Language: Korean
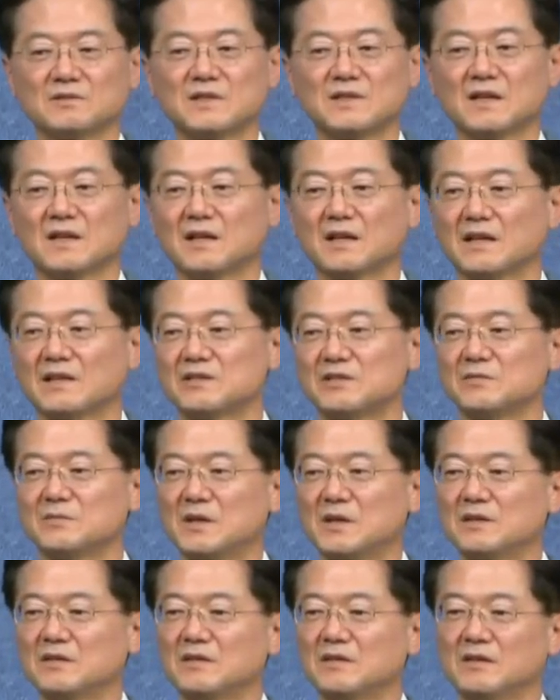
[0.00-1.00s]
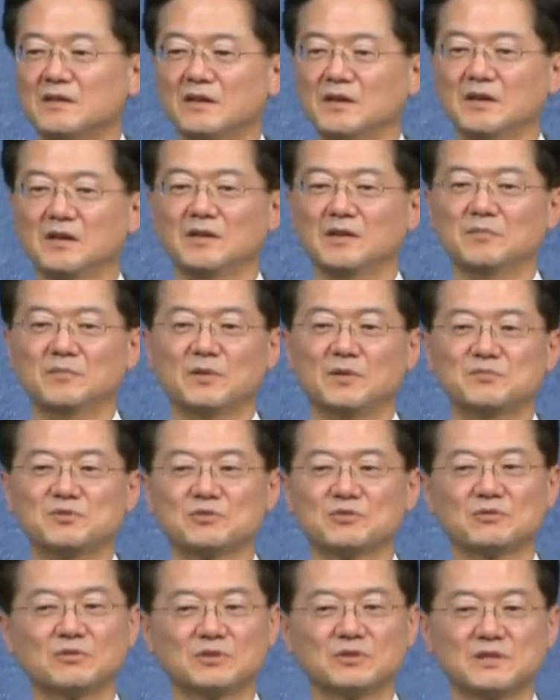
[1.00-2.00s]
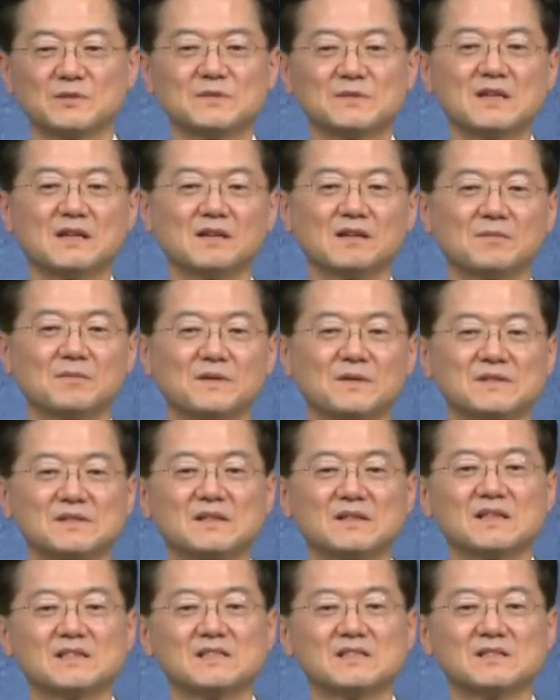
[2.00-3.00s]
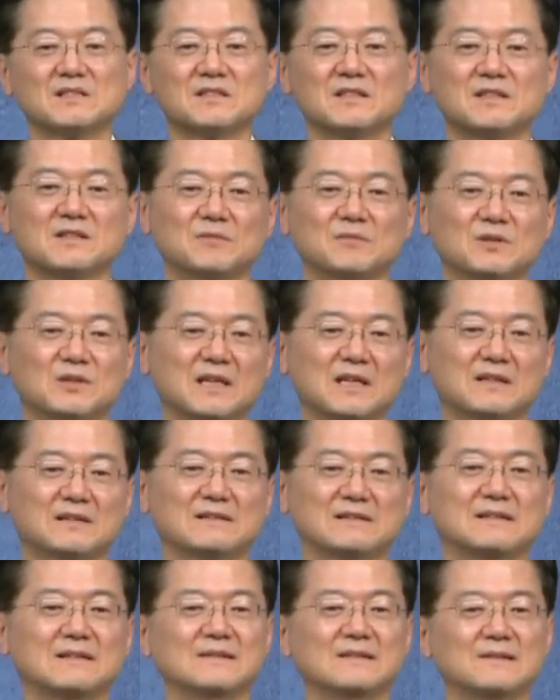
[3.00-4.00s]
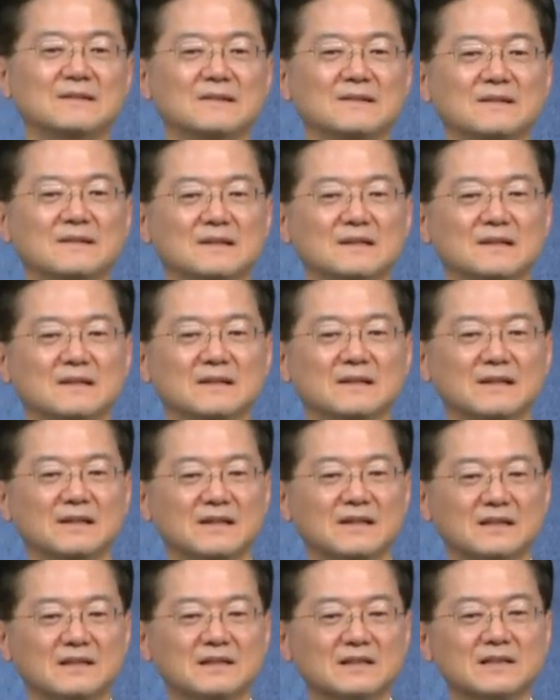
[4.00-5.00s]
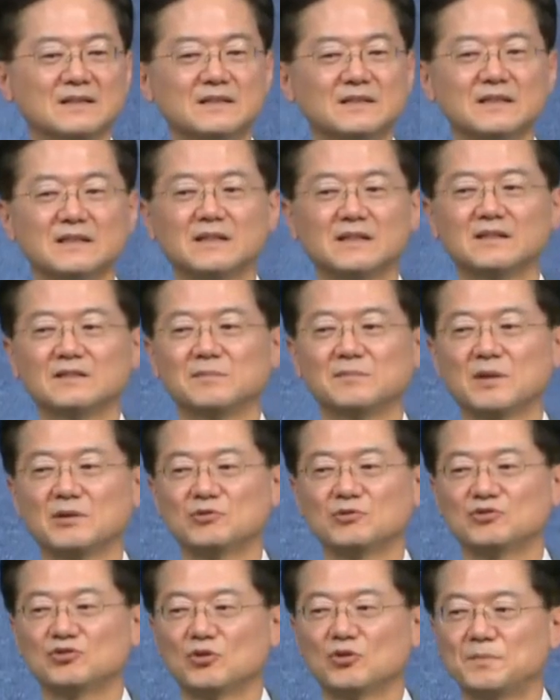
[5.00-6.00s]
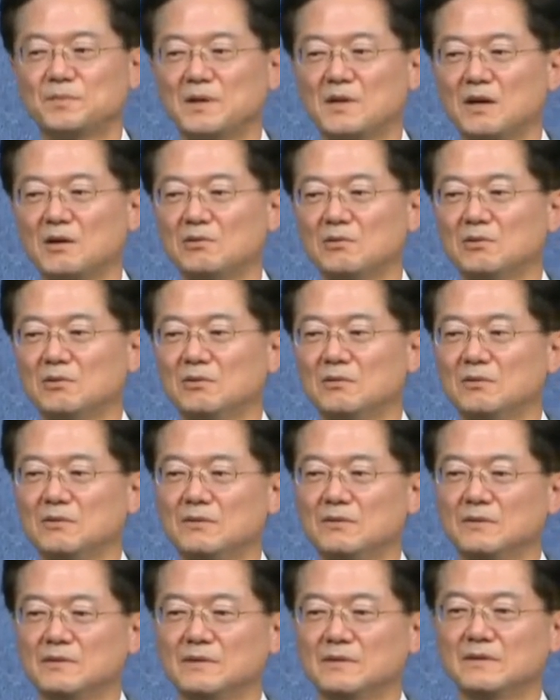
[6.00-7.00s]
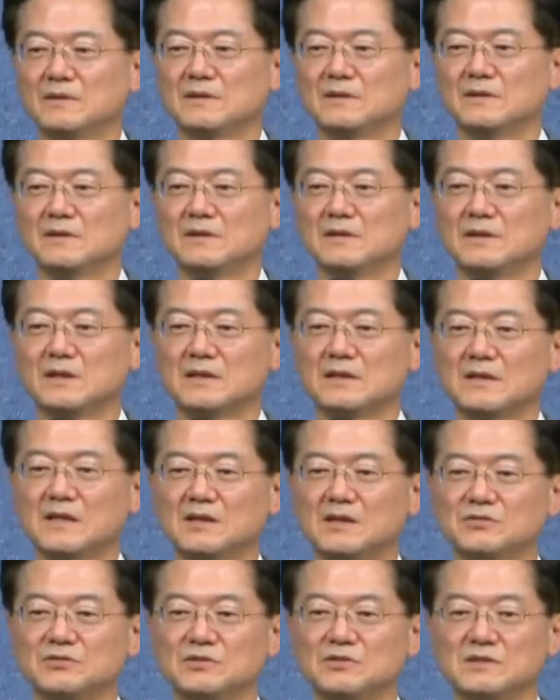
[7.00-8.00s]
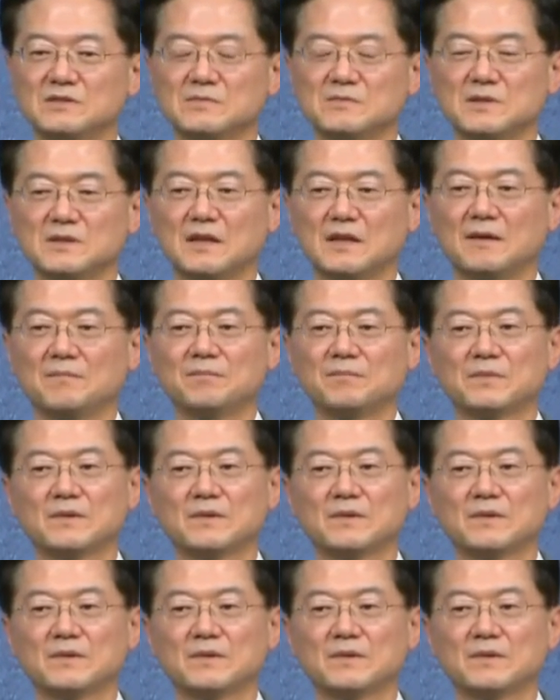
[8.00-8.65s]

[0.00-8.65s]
생각에서만 멈추고 침상을 벗어나지 못하는 예, 그의 세계는 매우 좁다고 얘기할 수 있습니다.